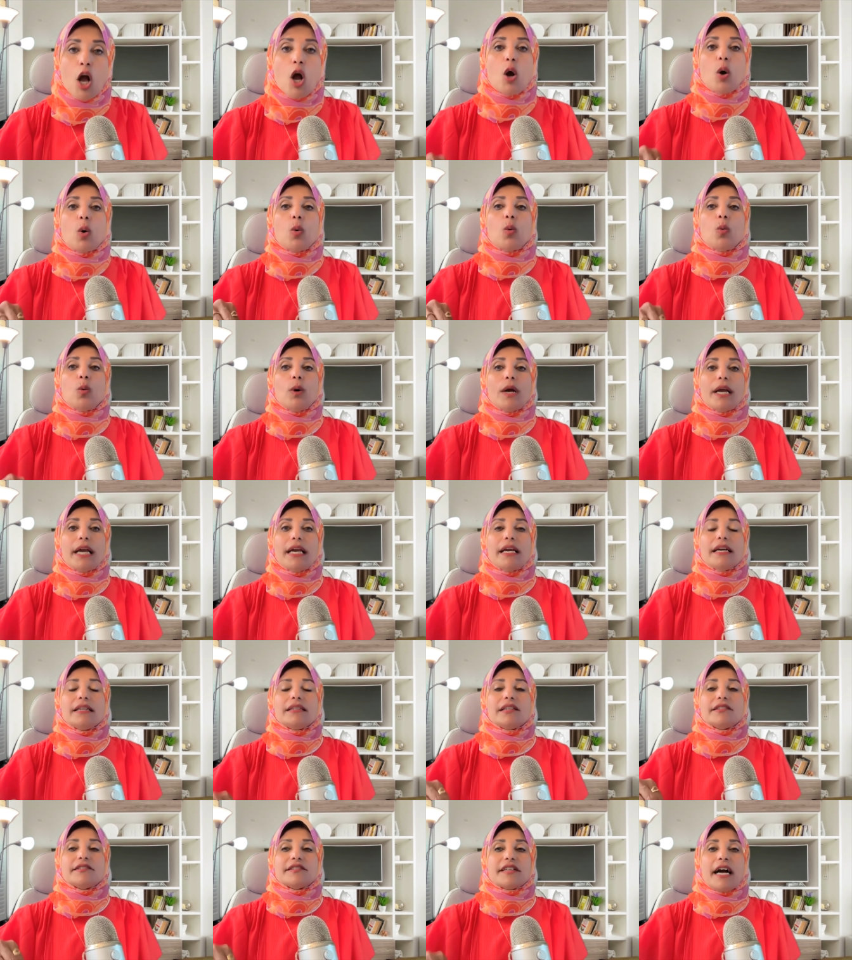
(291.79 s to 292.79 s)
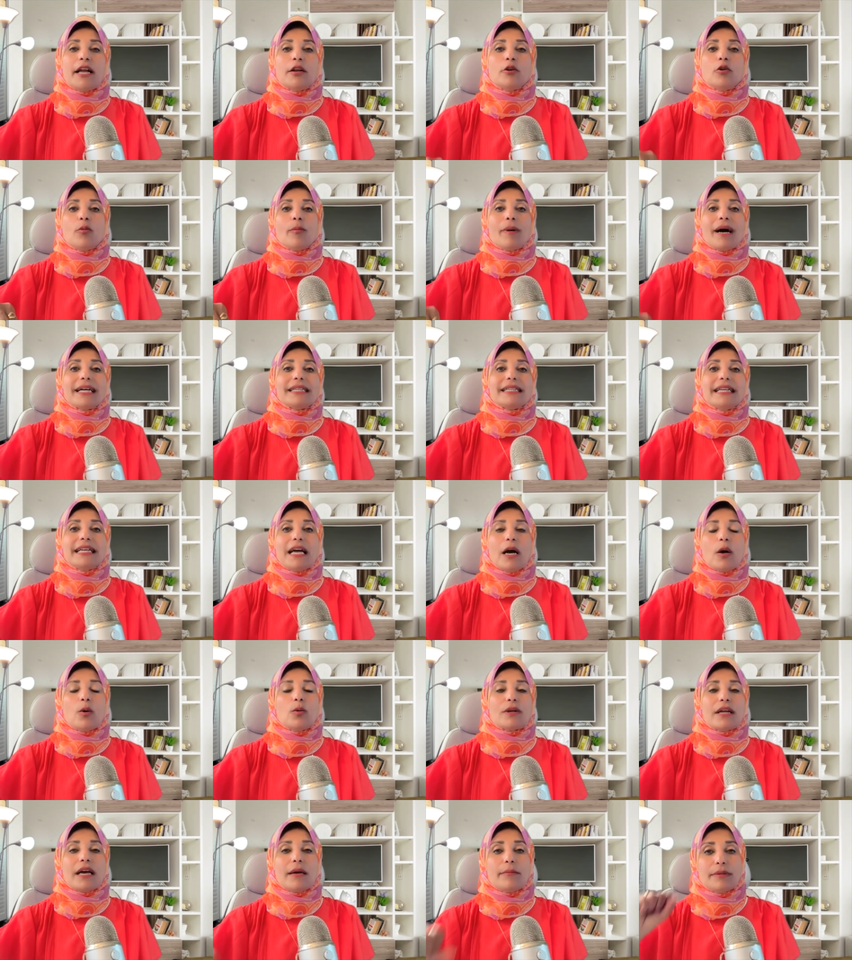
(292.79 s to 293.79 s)
وتسألهم عن
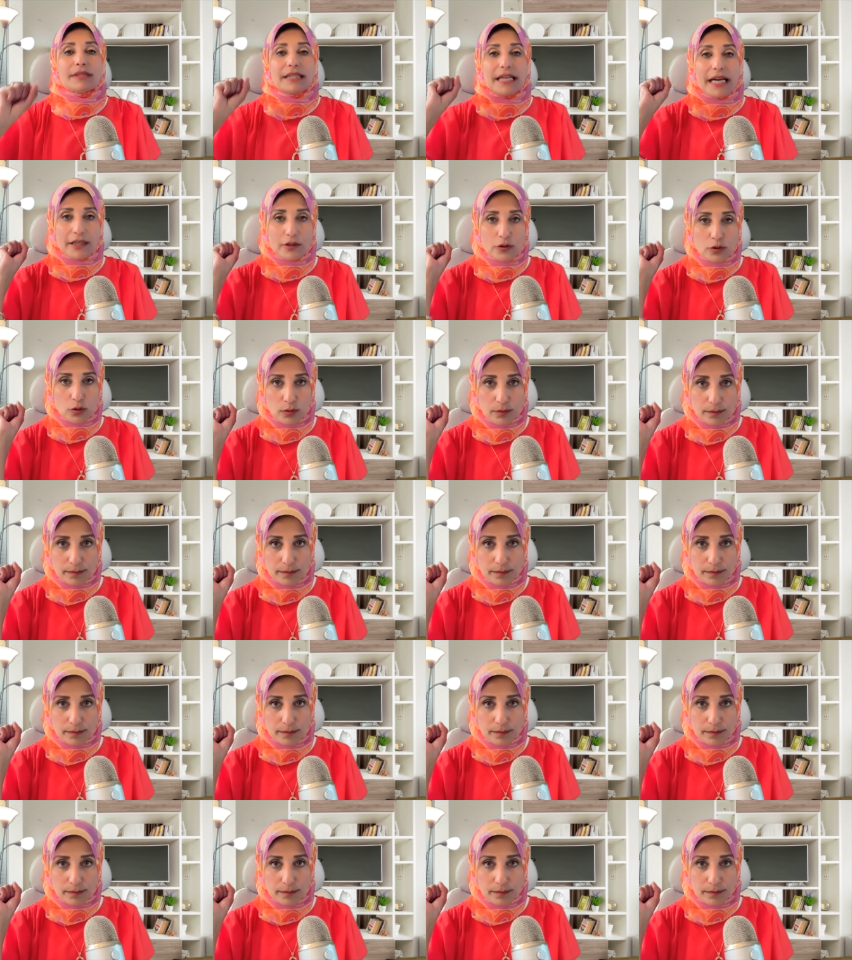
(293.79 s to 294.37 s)
الاوراق بتاعتهم